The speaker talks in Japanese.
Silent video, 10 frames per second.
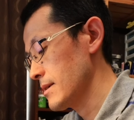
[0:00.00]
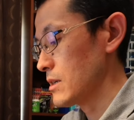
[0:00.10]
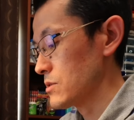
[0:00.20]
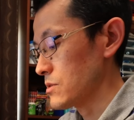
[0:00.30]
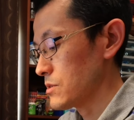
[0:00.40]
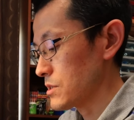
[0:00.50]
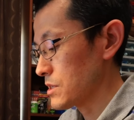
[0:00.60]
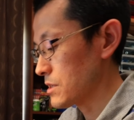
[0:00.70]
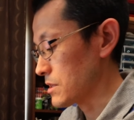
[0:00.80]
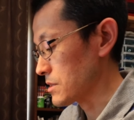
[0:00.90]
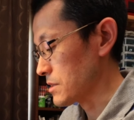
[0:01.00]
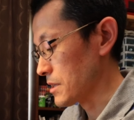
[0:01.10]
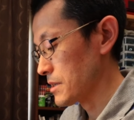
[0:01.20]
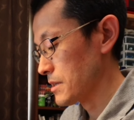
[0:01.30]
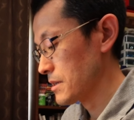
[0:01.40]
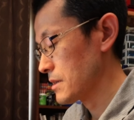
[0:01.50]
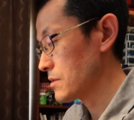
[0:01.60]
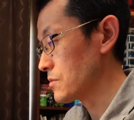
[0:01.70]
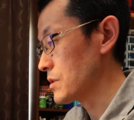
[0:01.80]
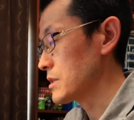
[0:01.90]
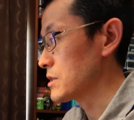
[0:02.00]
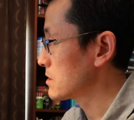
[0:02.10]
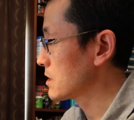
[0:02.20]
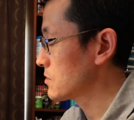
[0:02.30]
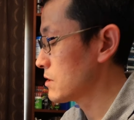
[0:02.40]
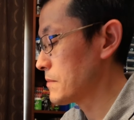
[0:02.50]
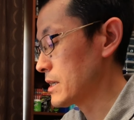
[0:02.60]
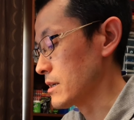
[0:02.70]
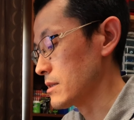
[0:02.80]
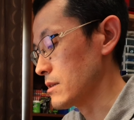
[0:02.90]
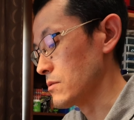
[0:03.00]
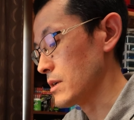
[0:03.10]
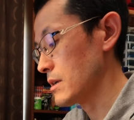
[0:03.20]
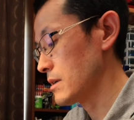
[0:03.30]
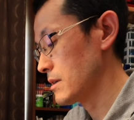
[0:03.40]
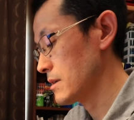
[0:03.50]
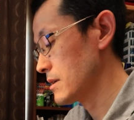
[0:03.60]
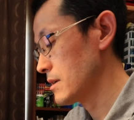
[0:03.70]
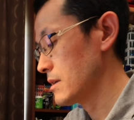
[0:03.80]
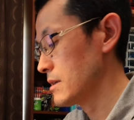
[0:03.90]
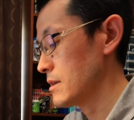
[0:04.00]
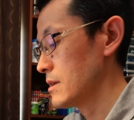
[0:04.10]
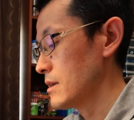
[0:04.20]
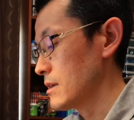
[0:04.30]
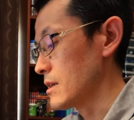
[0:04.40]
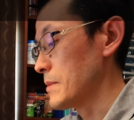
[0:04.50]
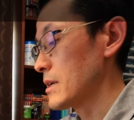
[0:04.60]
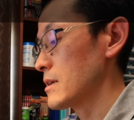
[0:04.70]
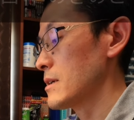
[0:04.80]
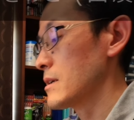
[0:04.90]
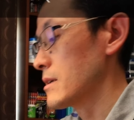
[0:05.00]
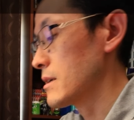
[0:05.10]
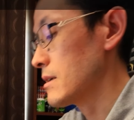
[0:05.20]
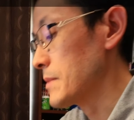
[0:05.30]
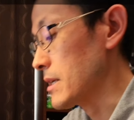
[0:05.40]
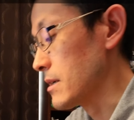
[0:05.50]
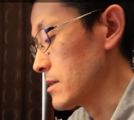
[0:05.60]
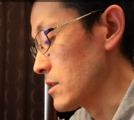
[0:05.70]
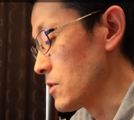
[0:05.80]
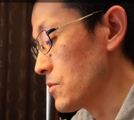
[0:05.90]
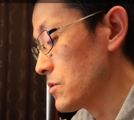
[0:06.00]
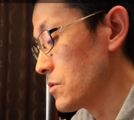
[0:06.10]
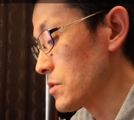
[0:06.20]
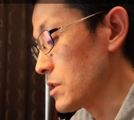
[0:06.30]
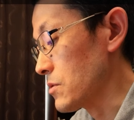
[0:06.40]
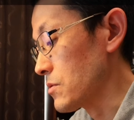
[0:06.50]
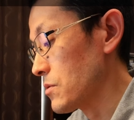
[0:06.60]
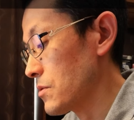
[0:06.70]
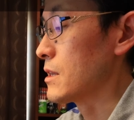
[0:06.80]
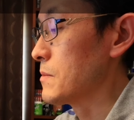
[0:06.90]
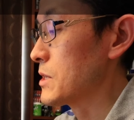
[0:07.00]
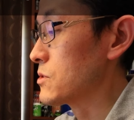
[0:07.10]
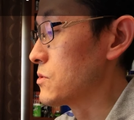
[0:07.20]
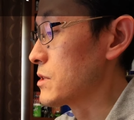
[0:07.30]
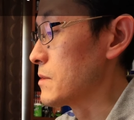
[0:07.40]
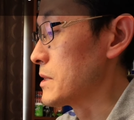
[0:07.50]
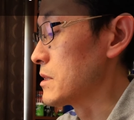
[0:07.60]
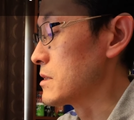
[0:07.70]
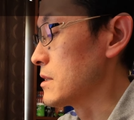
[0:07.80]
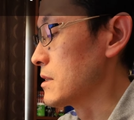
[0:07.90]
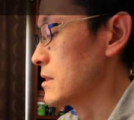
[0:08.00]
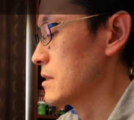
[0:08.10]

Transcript: では続いてですね、これに3、4年前に買ったのかな。山系カラーメーカー、日本のキノコ。定番中の定番ですね。